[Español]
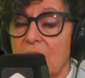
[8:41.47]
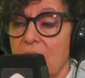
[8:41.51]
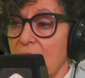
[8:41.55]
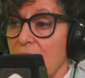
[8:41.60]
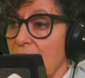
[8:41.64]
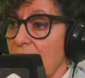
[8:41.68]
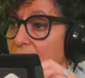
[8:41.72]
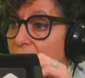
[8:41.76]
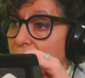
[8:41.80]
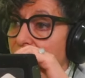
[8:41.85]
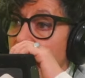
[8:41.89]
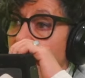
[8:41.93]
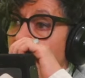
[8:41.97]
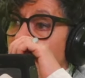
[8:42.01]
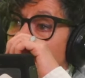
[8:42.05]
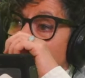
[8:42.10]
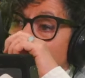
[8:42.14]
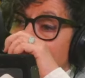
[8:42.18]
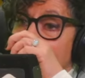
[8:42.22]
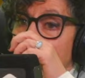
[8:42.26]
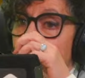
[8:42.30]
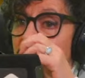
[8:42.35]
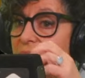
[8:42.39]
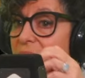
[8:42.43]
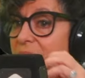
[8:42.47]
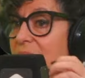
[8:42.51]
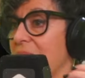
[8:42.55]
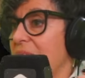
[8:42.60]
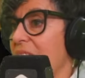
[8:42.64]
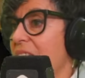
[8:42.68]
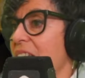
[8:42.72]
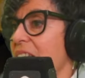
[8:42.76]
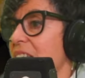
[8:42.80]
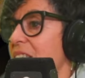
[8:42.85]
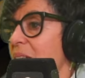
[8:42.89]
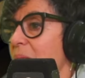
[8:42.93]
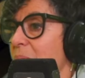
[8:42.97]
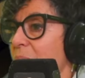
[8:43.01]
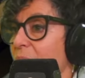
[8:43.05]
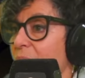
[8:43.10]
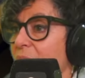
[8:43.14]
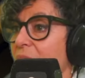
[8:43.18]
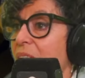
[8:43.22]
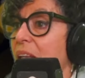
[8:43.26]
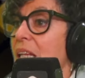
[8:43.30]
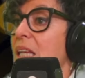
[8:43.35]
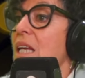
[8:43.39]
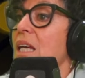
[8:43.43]
eh, de, de 13,
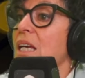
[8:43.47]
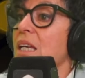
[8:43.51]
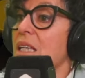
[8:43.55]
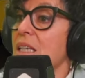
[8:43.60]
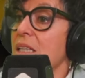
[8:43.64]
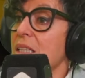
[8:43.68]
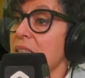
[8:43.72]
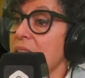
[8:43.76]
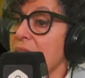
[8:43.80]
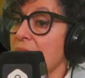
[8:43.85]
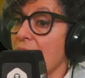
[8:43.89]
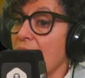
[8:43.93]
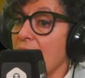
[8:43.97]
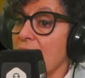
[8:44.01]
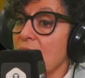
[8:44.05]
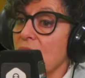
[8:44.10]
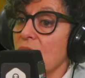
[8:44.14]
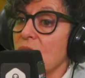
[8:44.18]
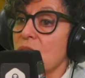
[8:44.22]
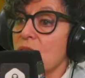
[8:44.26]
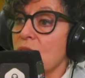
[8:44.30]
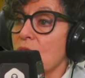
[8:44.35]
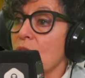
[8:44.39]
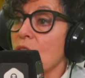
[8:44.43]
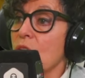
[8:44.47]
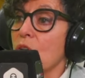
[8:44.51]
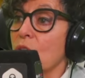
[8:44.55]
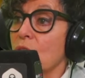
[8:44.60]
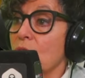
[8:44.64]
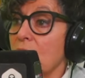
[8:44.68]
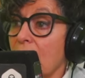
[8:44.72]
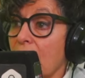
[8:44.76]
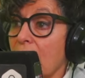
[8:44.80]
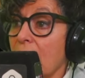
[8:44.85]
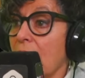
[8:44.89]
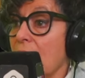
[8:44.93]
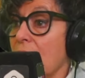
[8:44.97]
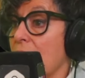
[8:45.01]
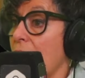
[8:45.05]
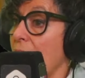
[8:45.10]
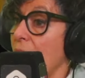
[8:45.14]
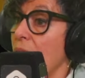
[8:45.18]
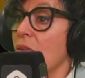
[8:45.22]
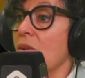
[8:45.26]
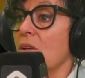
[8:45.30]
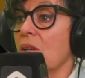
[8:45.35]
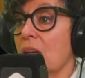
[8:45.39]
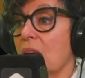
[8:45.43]
ponele de 15 años, no tengan la
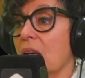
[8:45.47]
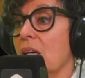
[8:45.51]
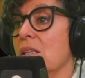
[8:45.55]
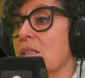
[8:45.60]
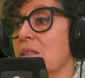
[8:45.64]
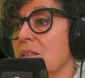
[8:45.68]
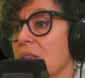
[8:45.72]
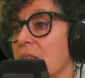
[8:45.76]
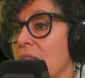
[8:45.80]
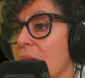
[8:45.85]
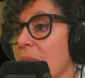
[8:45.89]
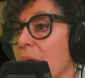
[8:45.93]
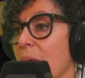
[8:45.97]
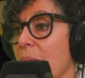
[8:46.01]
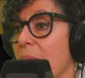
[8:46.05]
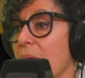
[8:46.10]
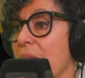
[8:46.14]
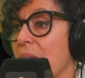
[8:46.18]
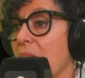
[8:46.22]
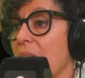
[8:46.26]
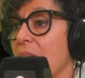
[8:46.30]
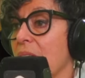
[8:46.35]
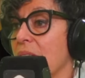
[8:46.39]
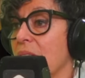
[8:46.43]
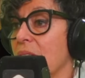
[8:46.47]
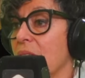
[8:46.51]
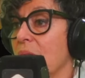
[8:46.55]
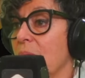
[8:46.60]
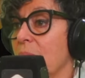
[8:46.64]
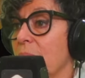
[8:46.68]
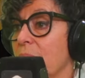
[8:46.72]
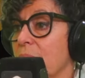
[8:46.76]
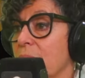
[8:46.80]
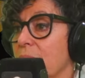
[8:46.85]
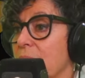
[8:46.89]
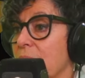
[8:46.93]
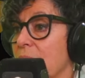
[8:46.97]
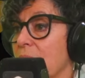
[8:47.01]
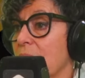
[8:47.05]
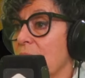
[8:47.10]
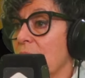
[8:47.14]
lógica del sistema penal. Totalmente.